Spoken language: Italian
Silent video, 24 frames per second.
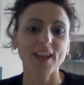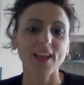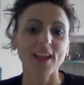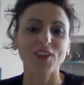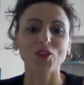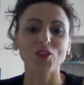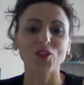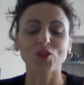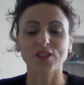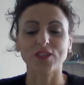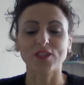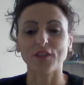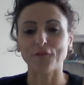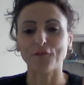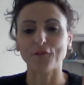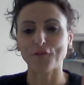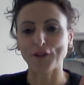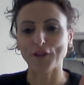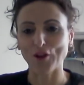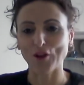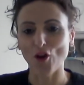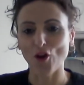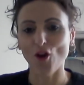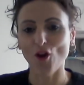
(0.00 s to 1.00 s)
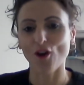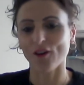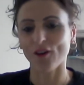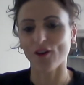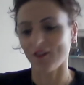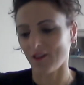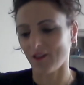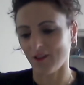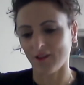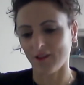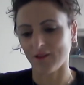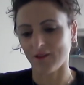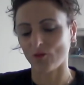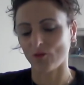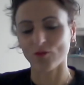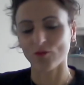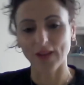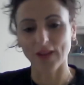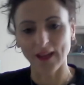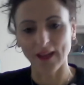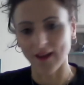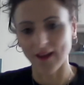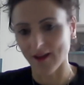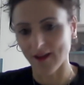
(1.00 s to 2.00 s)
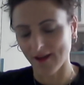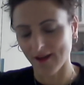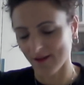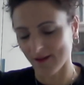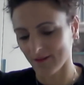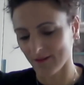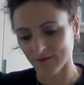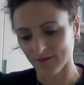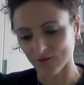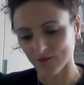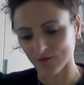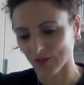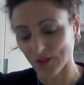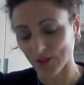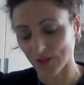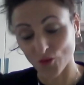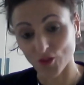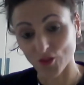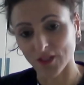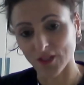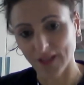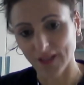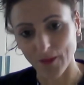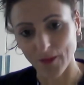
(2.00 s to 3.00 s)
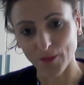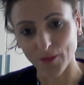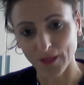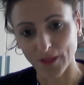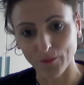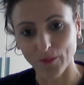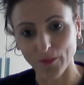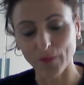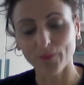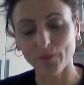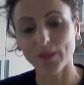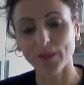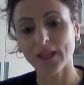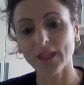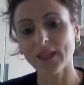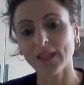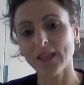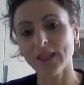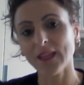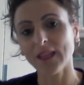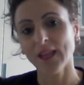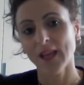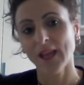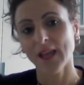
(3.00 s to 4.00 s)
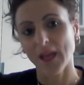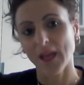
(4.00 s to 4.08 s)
Io se farò eh, una, una, società per i bambini